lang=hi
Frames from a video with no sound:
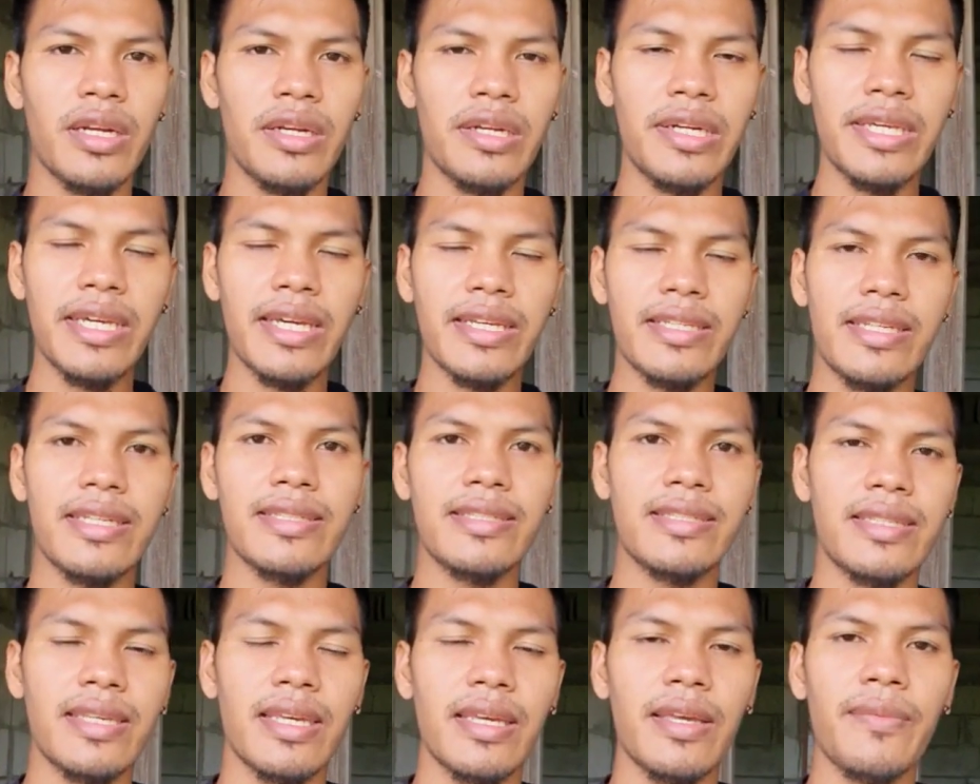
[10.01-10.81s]
टी एच
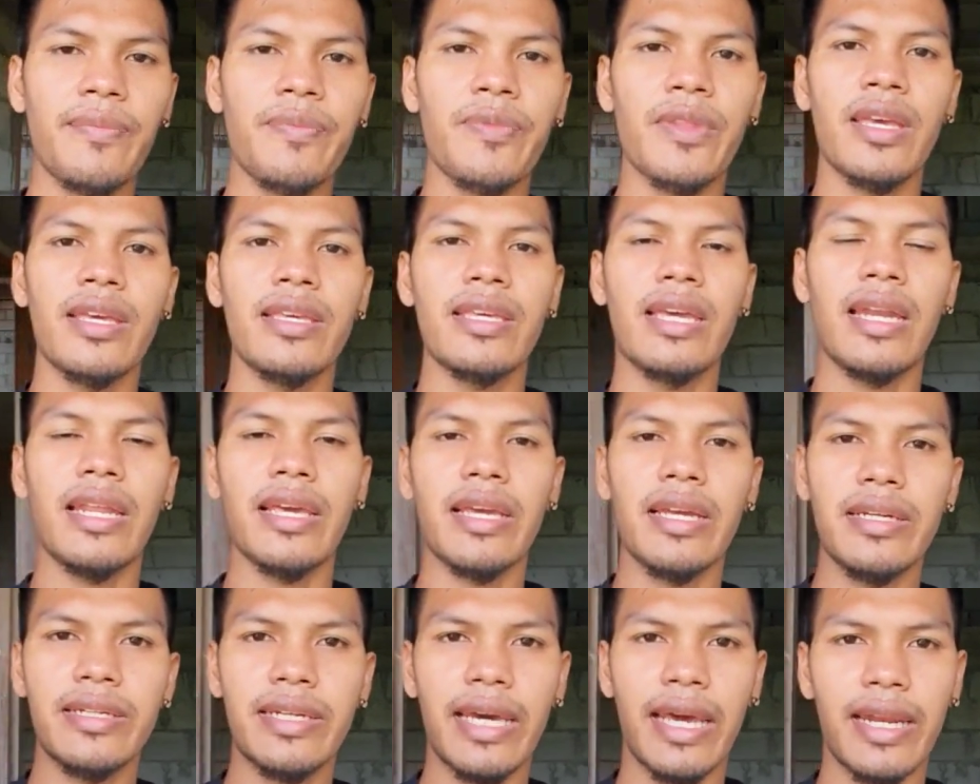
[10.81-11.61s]
एस से यानी
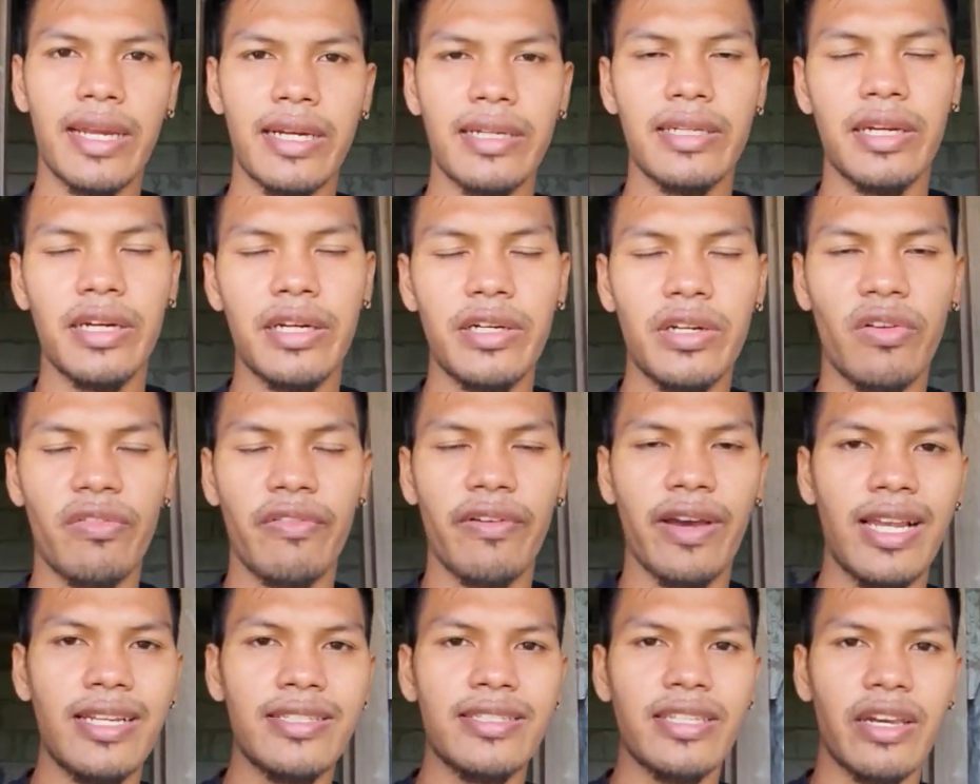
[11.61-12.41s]
कि डायरेक्टरेट
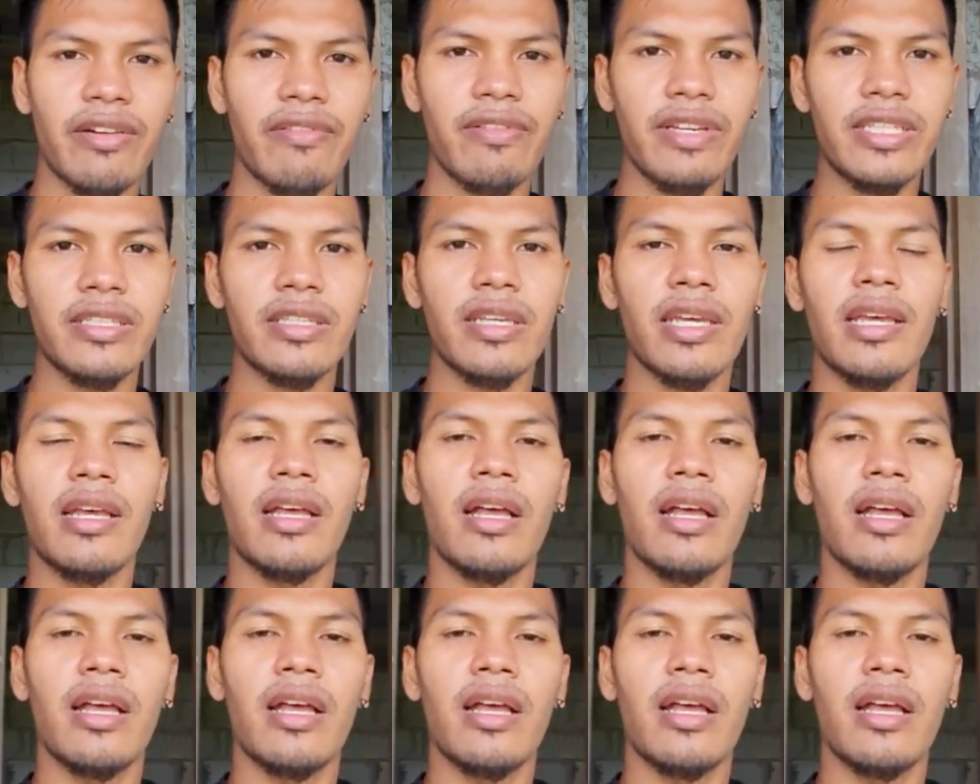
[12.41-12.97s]
ऑफ हेल्थ सर्विस